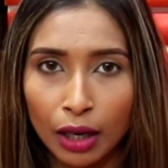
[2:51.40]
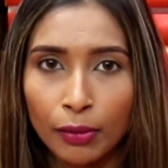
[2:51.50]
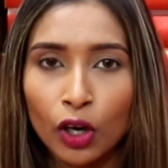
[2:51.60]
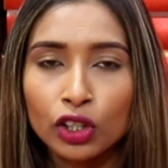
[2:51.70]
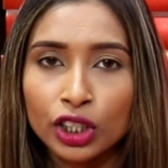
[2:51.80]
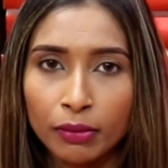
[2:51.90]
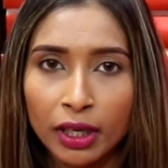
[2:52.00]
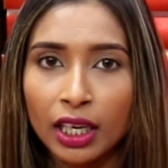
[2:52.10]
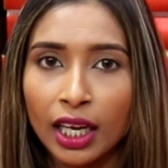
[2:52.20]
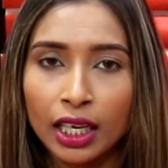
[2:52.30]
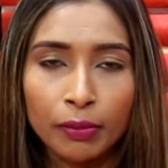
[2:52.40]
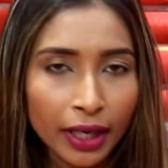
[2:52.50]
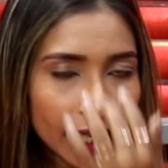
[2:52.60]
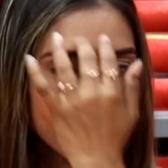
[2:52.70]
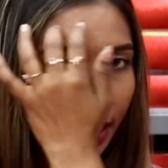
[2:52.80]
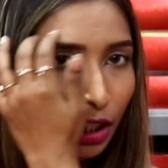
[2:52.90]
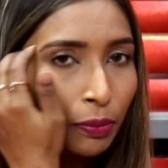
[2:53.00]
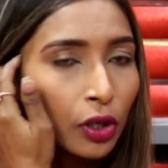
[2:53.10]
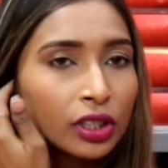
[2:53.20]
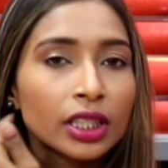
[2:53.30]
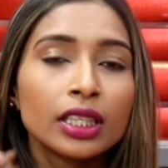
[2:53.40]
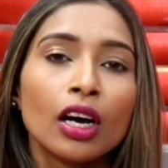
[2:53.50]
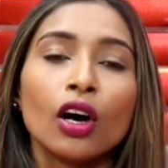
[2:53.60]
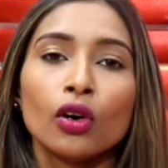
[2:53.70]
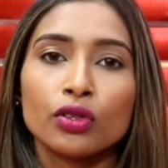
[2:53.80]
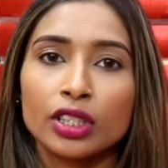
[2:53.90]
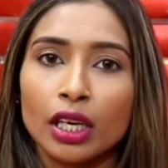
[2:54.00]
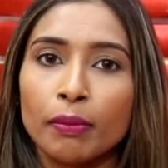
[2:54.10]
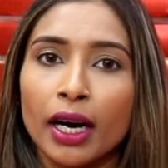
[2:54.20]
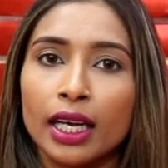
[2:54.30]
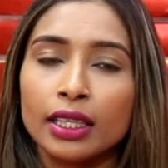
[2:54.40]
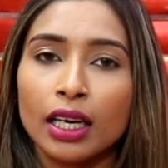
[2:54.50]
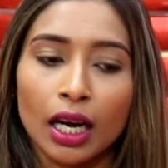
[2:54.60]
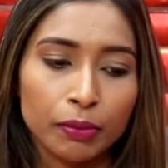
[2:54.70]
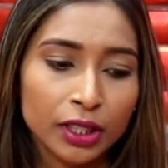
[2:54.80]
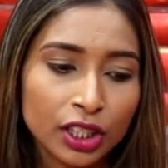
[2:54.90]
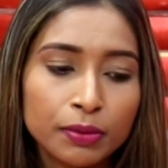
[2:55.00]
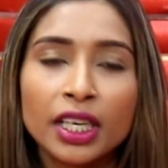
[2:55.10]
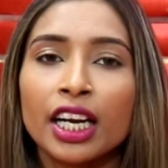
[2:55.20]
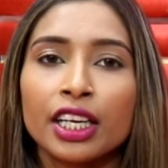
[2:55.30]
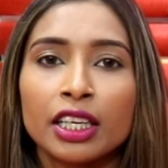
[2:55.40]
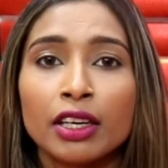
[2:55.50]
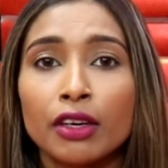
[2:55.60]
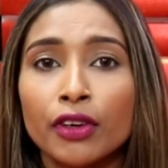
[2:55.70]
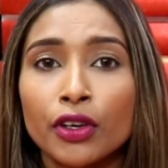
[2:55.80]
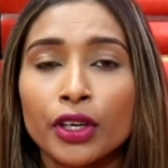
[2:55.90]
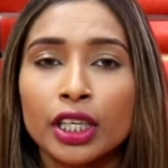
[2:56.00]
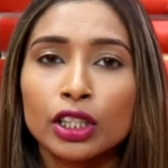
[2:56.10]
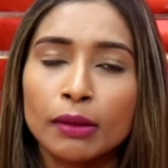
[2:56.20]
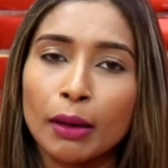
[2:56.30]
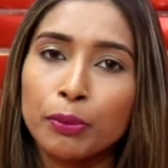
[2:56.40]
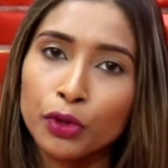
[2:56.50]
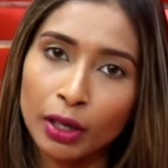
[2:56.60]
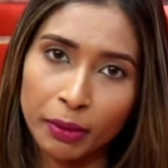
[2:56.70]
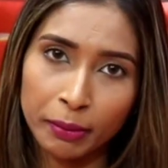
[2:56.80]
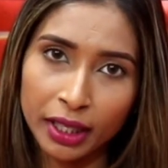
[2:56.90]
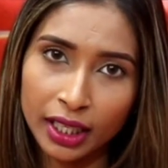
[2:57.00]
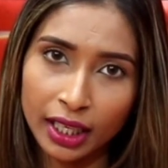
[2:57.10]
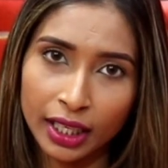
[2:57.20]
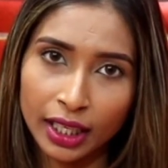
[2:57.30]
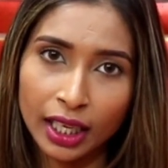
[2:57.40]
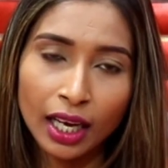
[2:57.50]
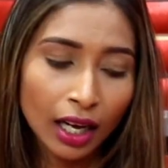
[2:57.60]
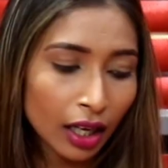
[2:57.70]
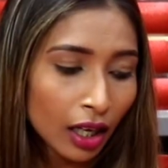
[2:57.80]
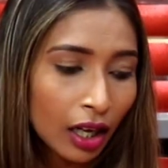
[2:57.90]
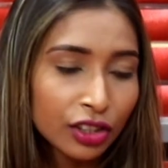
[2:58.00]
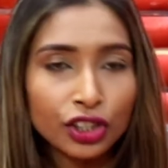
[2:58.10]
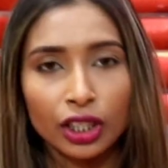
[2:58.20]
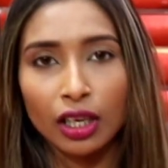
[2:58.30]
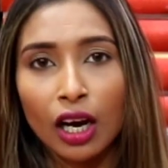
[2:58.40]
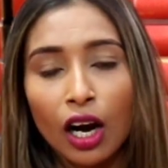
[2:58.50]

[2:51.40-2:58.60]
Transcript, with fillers: अमाउंट जमा कराना पड़ेगा एज अ डिपॉजिट उसके बाद आपकी जब साड़ी डिलीवर होगी तब आप पूरा पेमेंट करेंगे ओके okay. जी